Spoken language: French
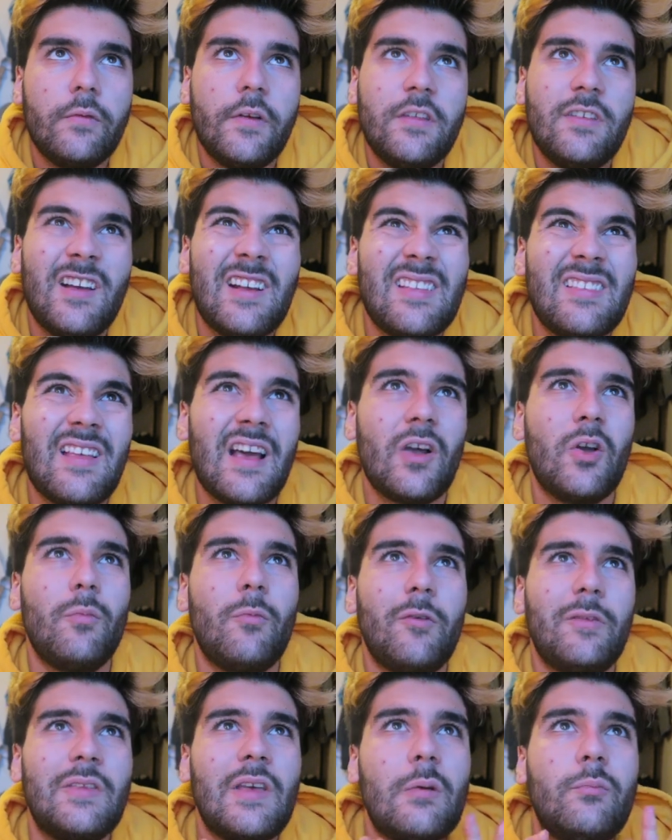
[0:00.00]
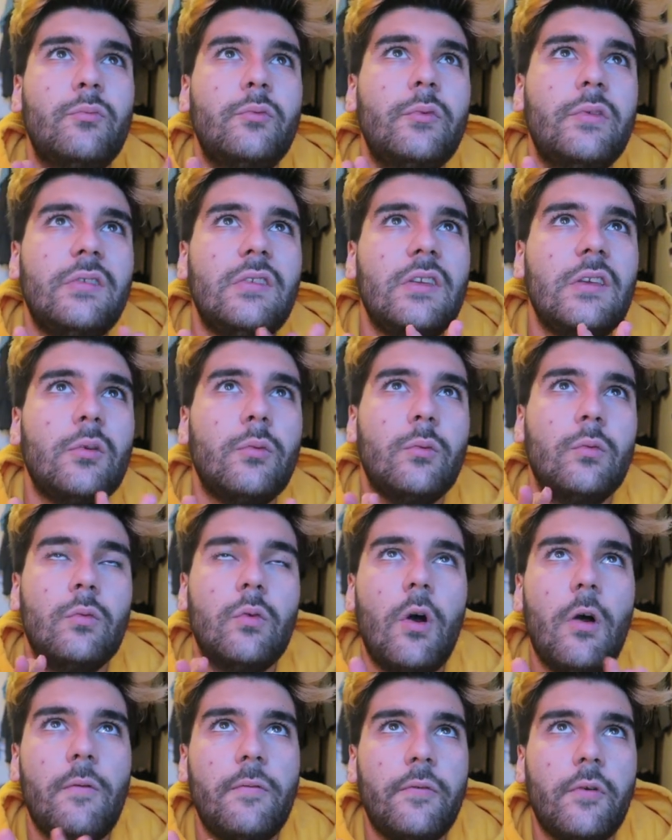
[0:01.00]
On va dire que ça a commencé à pousser
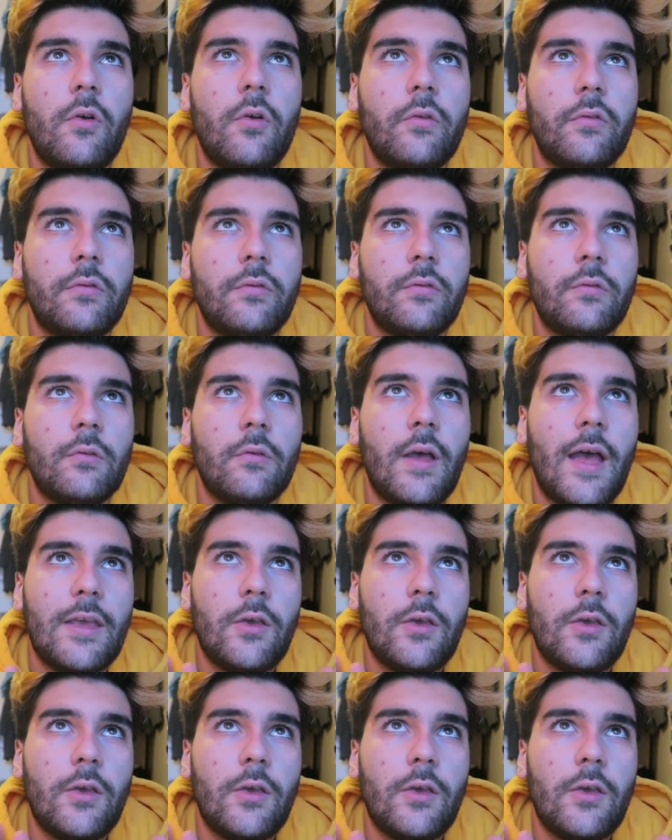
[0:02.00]
en France,